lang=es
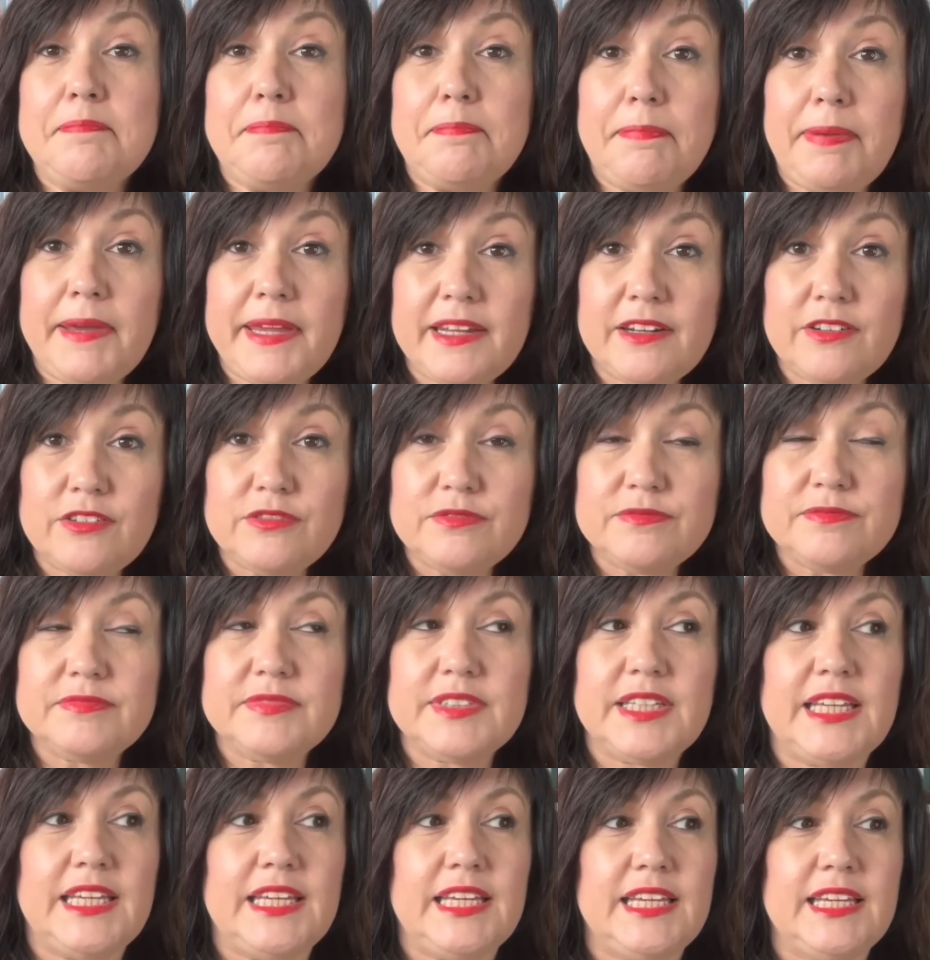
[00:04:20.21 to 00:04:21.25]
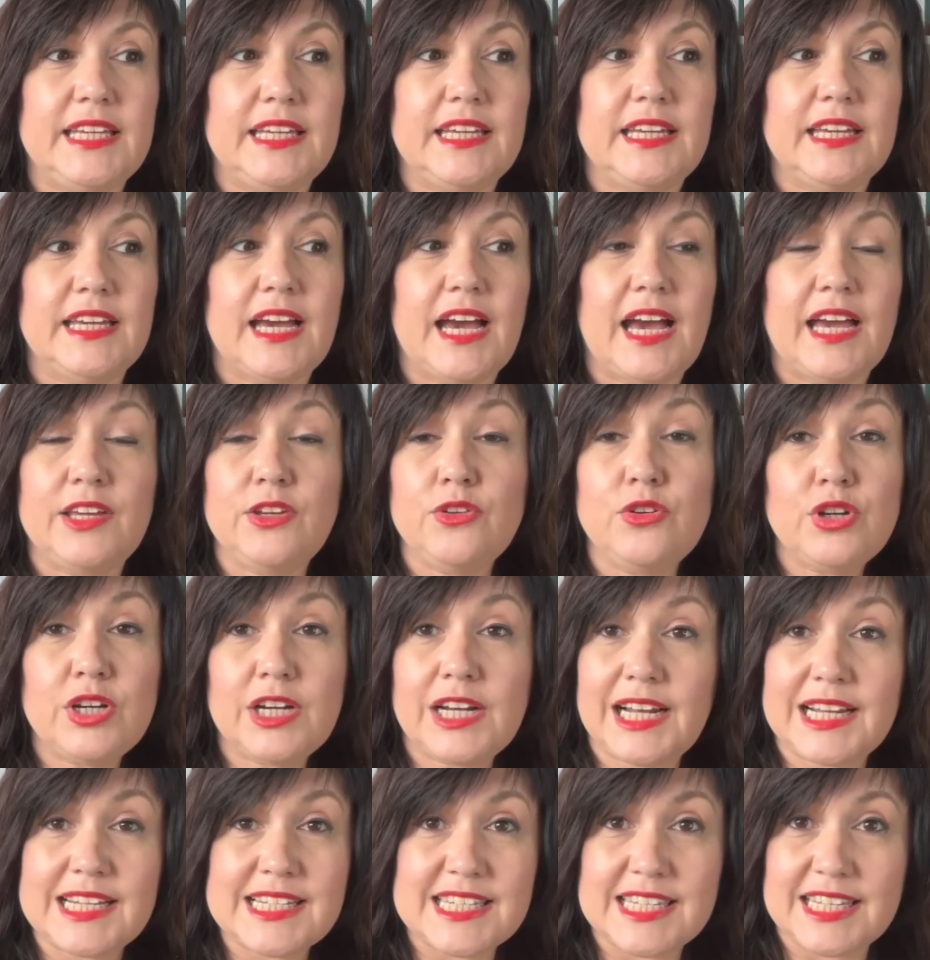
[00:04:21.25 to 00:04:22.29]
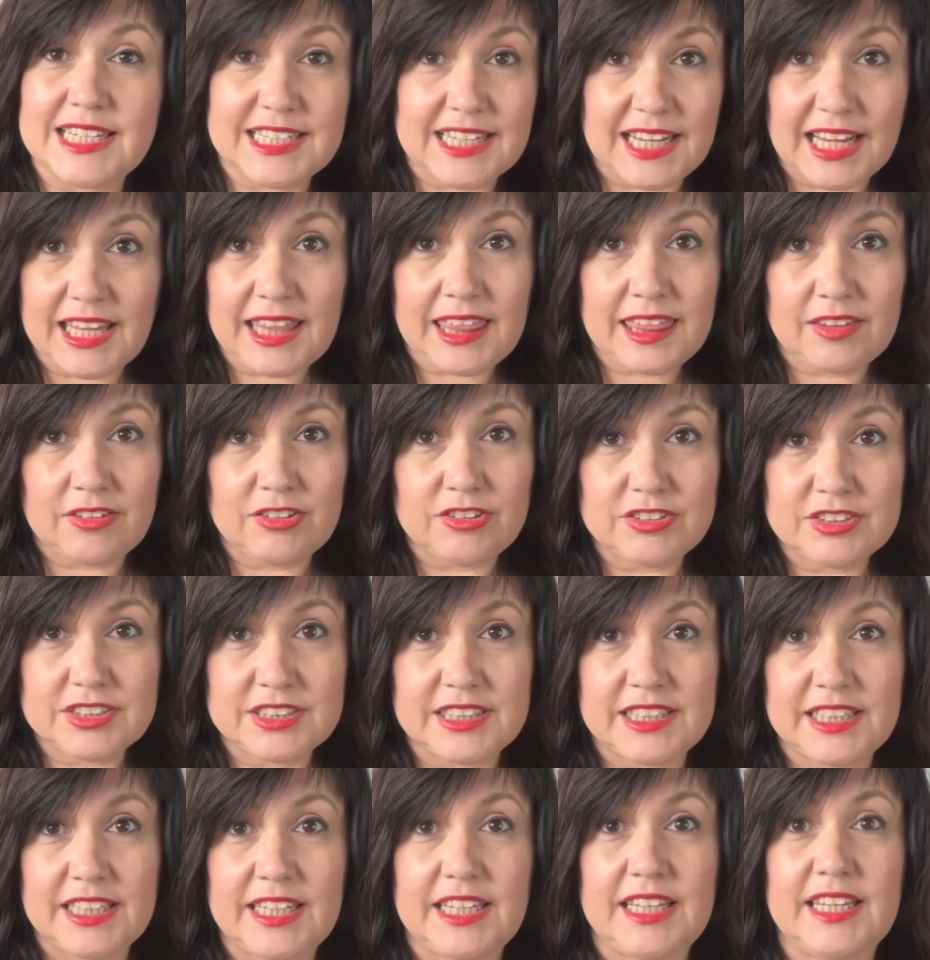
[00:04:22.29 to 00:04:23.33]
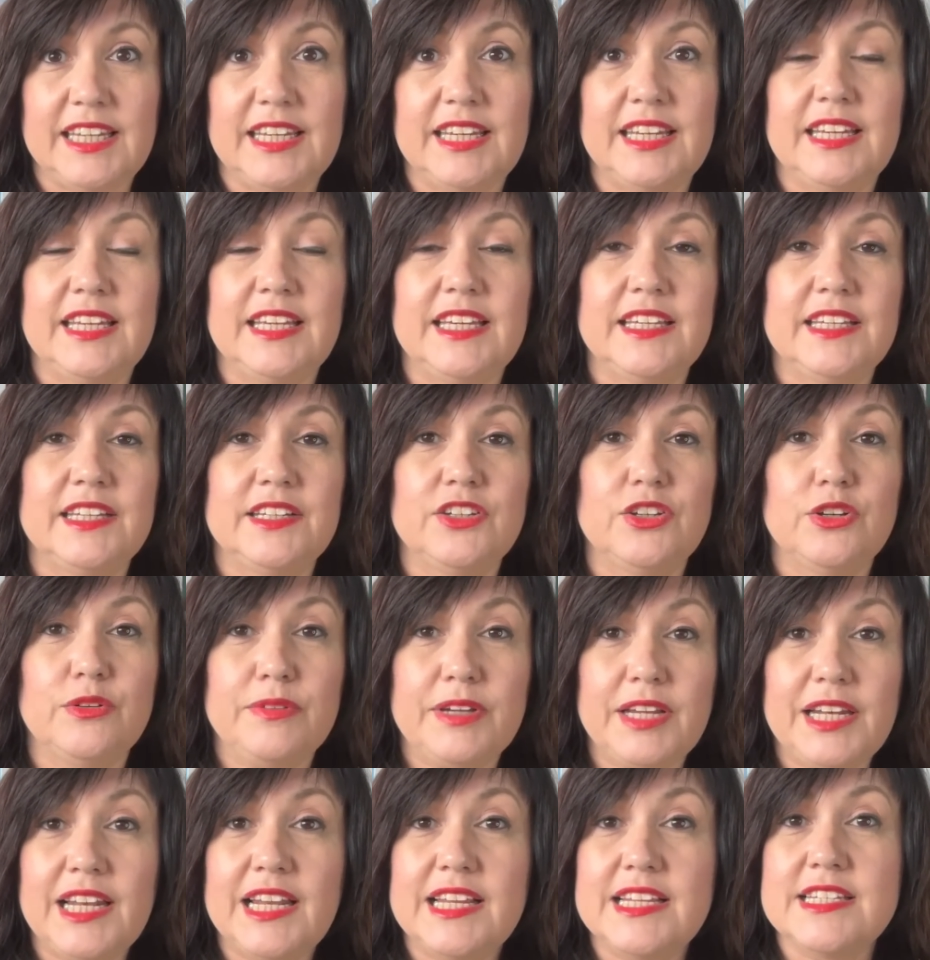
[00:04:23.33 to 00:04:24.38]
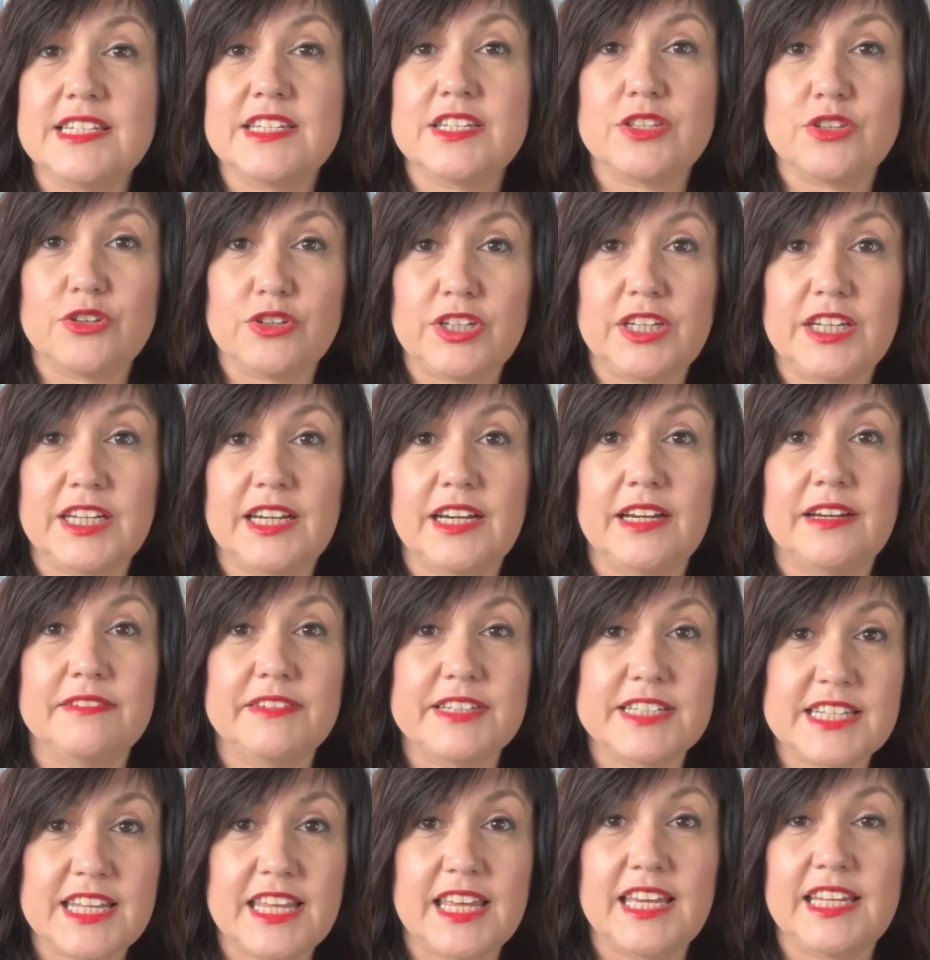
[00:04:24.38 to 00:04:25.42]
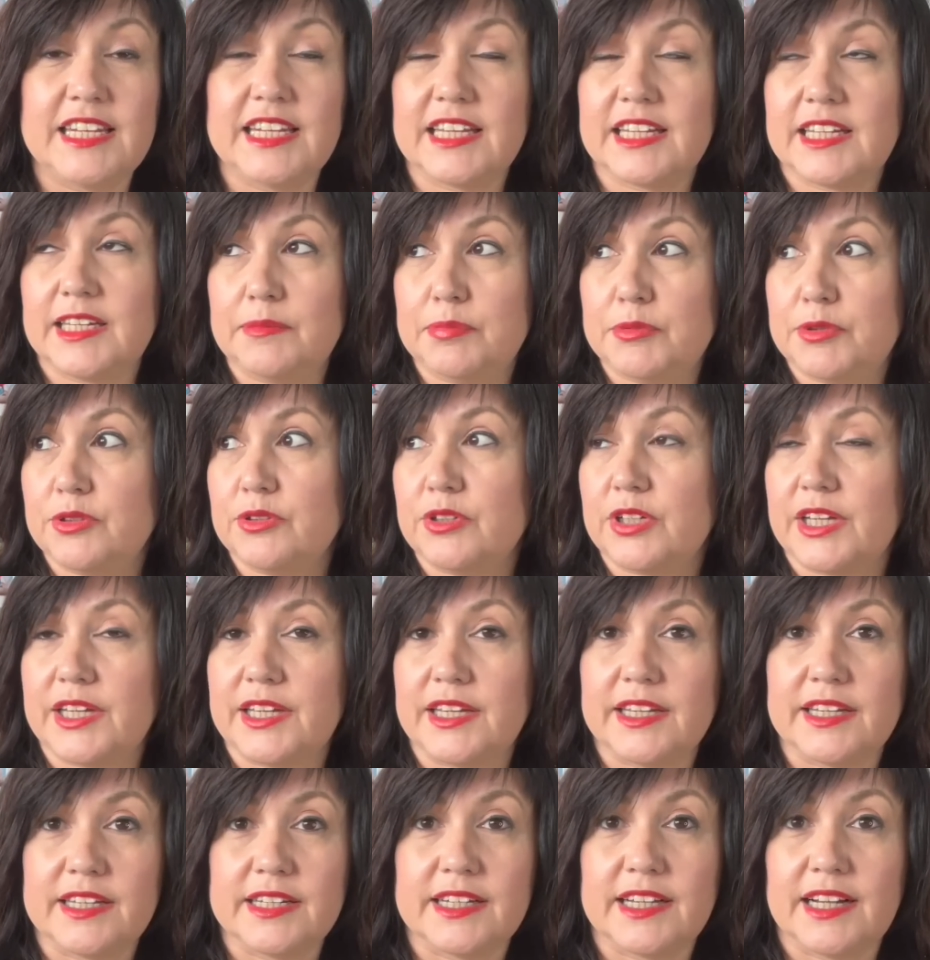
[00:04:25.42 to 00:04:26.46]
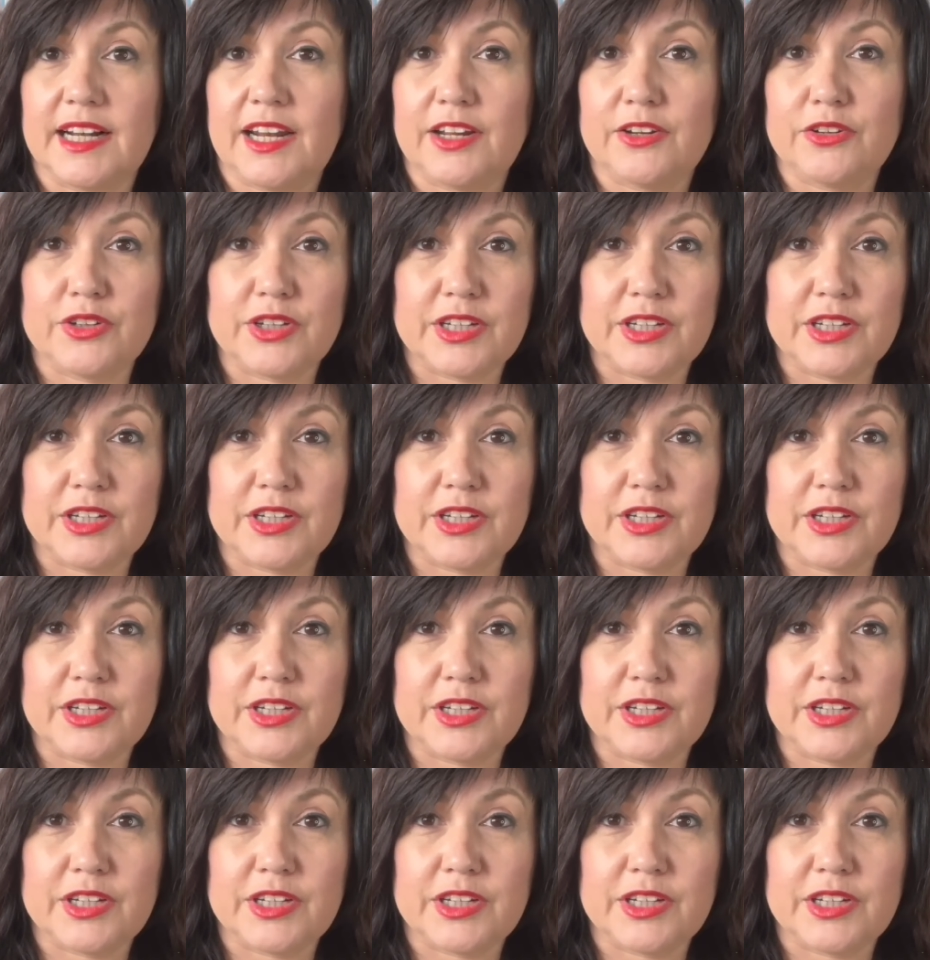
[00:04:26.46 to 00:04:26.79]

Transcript: pero eh, hay un clasicazo de novela histórica basada en Egipto, que claro,